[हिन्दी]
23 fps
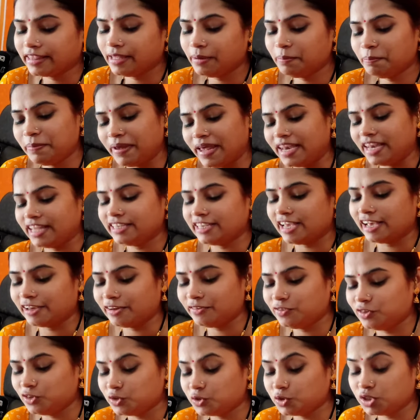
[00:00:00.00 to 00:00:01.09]
एक दिन पहले जाके
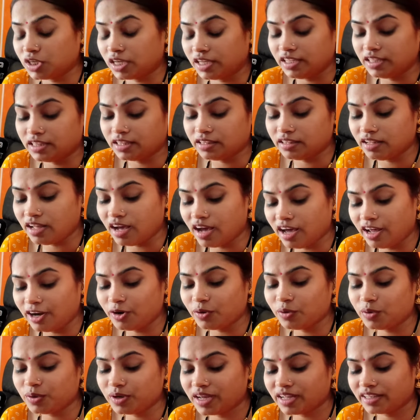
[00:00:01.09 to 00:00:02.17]
फोटो खींचा इतना
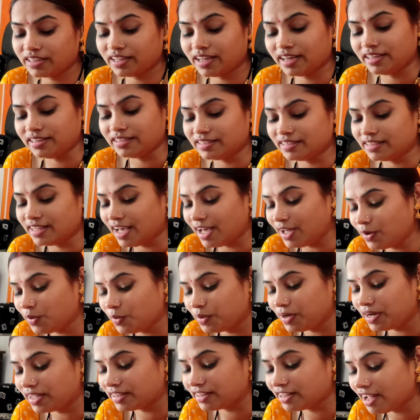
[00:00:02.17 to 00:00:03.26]
रो रहा था इतना रो
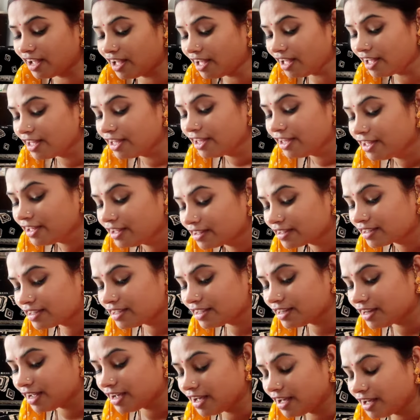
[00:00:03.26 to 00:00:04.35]
रहा था
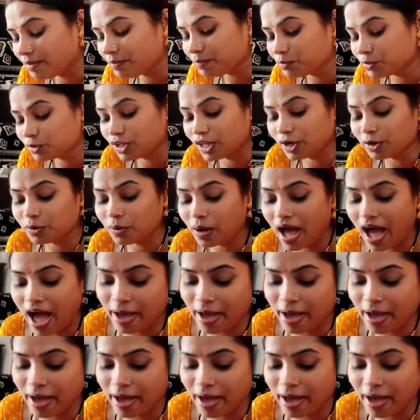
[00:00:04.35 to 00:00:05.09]
कि ना देखो